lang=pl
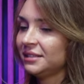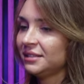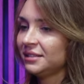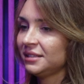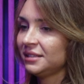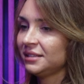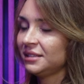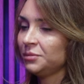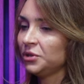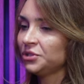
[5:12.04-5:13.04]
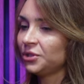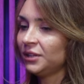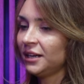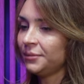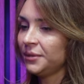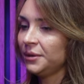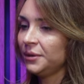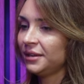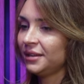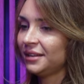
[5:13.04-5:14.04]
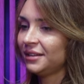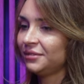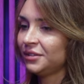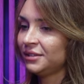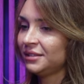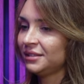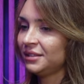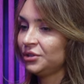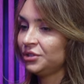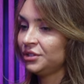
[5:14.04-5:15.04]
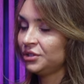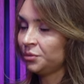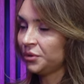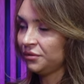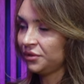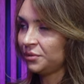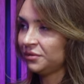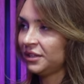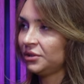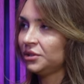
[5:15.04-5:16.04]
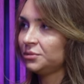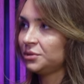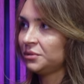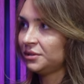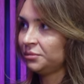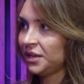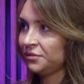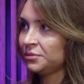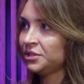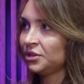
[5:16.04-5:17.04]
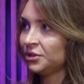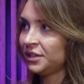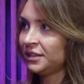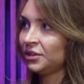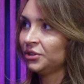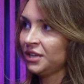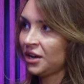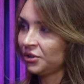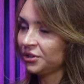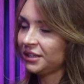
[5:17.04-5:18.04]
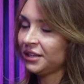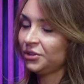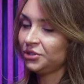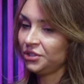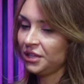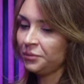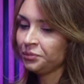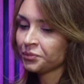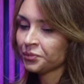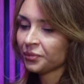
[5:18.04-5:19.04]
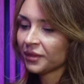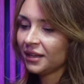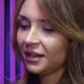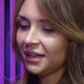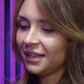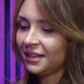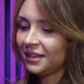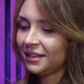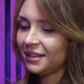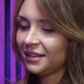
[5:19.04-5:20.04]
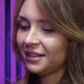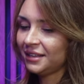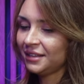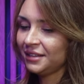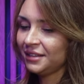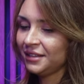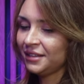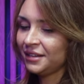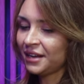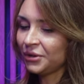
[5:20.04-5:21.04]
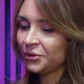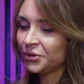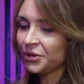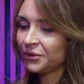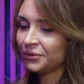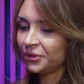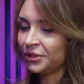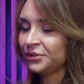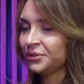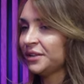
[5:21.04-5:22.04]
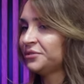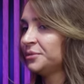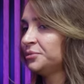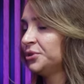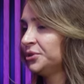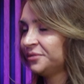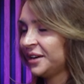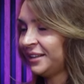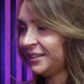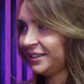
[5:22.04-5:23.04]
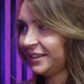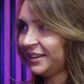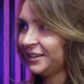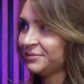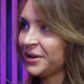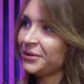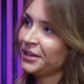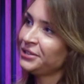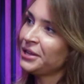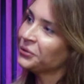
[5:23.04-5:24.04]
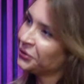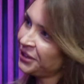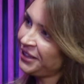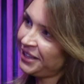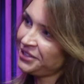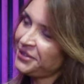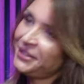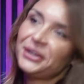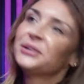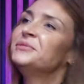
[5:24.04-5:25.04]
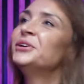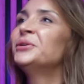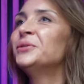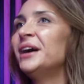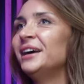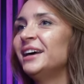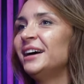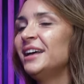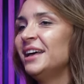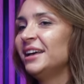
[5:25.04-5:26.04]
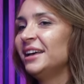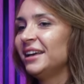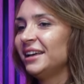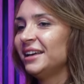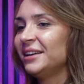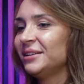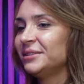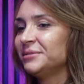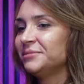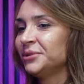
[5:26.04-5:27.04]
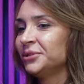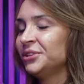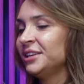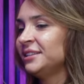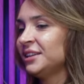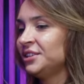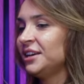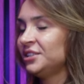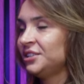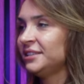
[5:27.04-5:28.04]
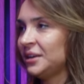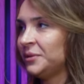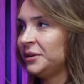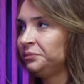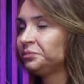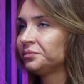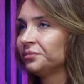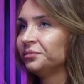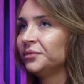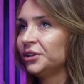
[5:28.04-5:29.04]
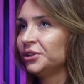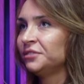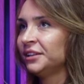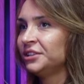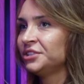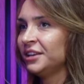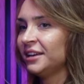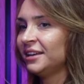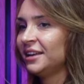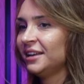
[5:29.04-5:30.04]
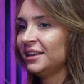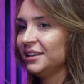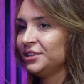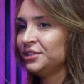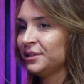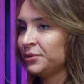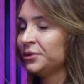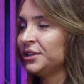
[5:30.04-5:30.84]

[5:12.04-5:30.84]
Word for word: z, z tymi ośrodkami, więc te rodziny są poinformowane o tym, że my pojawimy się konkretnego dnia, o konkretnej godzinie. E, i reagują, no one są zawsze przygotowane, tak? Mają jakieś laurki dla świętego Mikołaja, e, bo to nie jest tak, że ja jeżdżę sama, mm, tylko faktycznie jeździ ze mną